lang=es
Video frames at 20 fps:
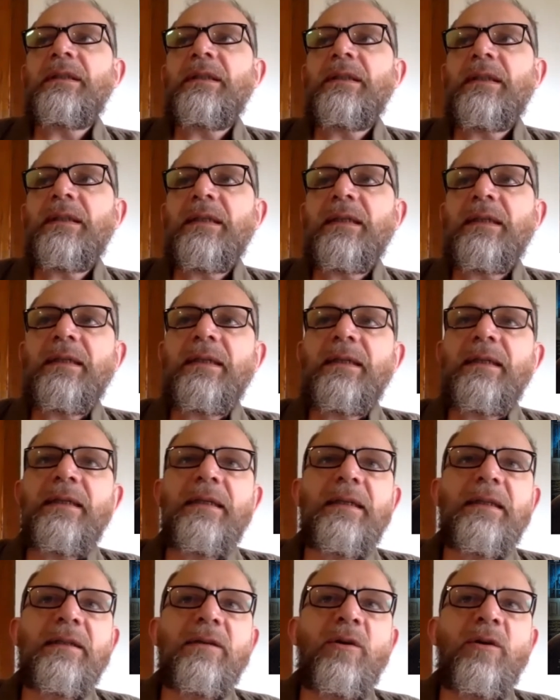y
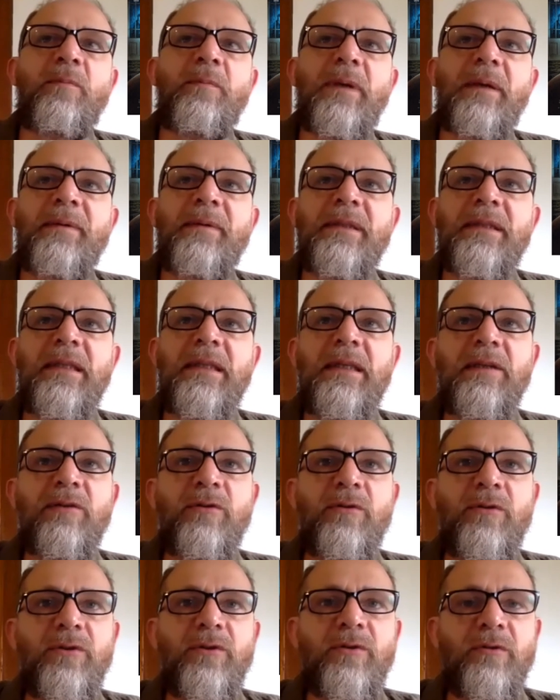que complementaba
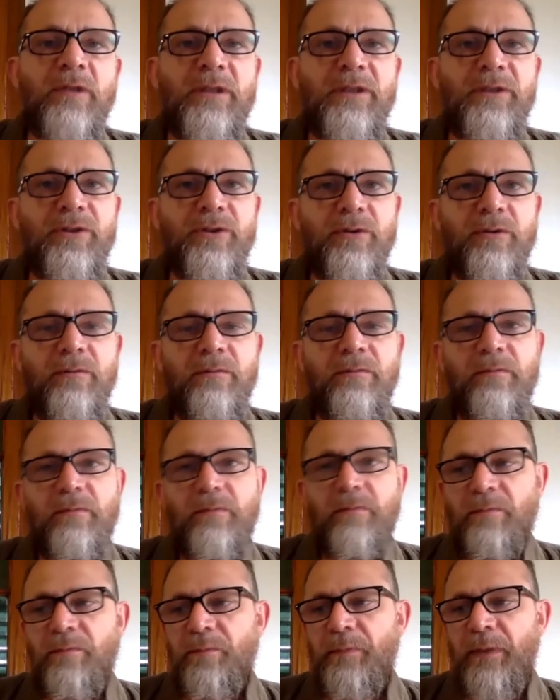con otro hecho
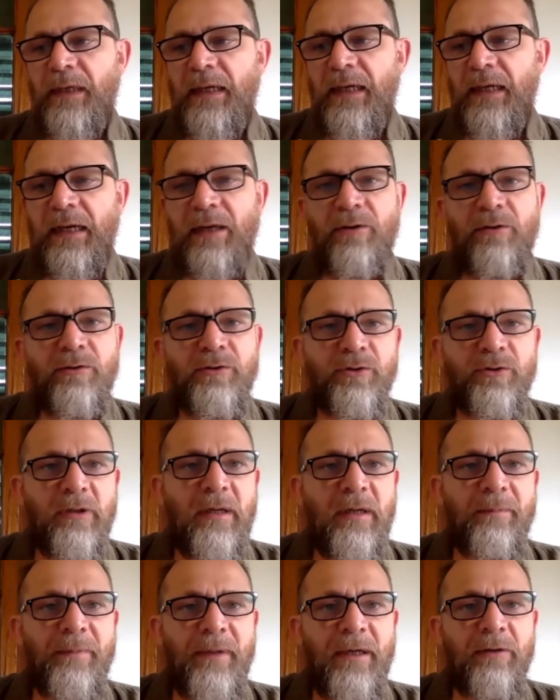pegado,
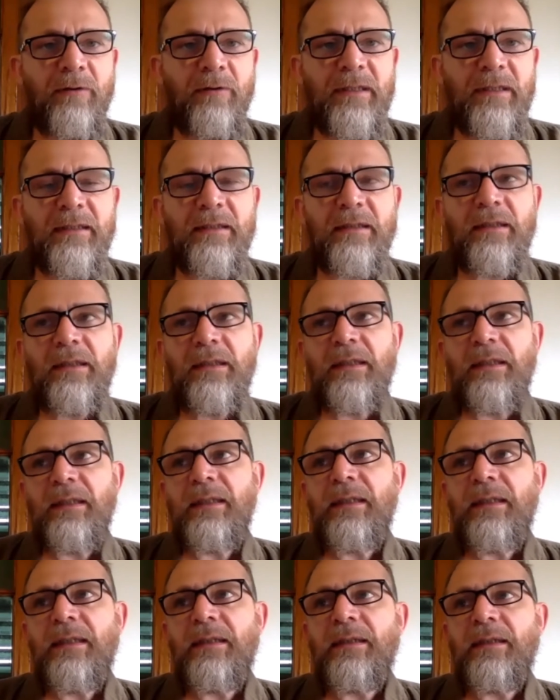solapado a este,
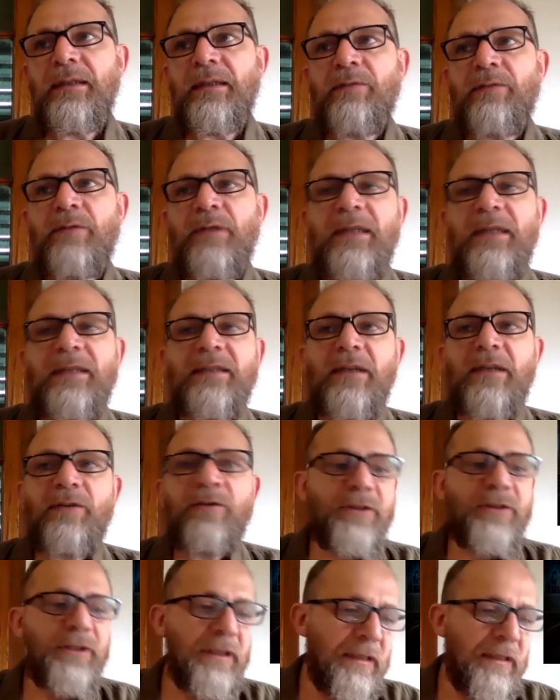que eh, una de esas
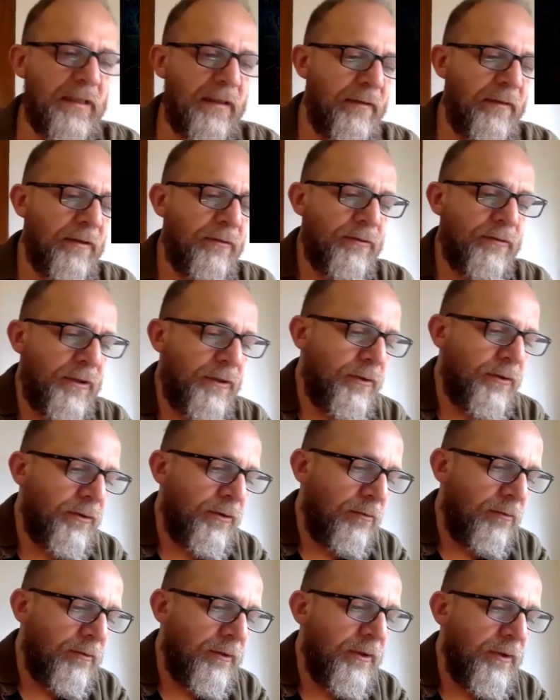noches que estaba escuchando
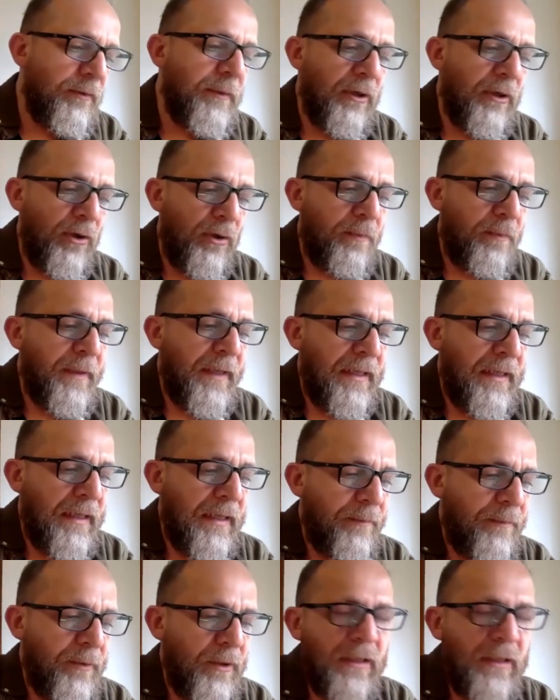estos ruidos me golpean
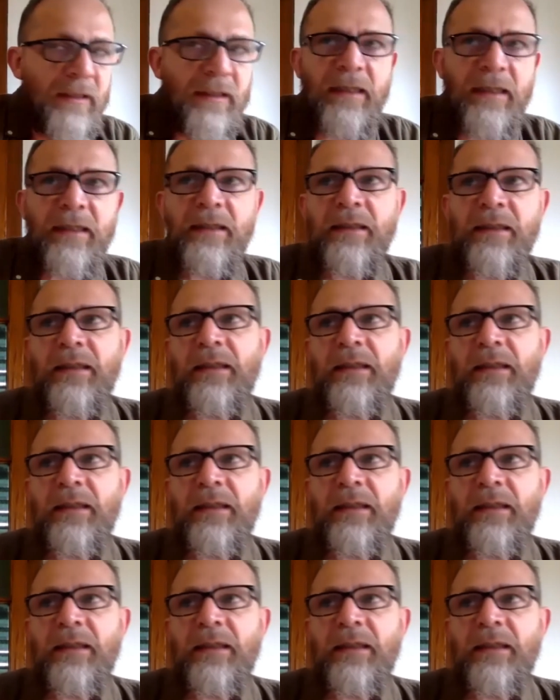la puerta,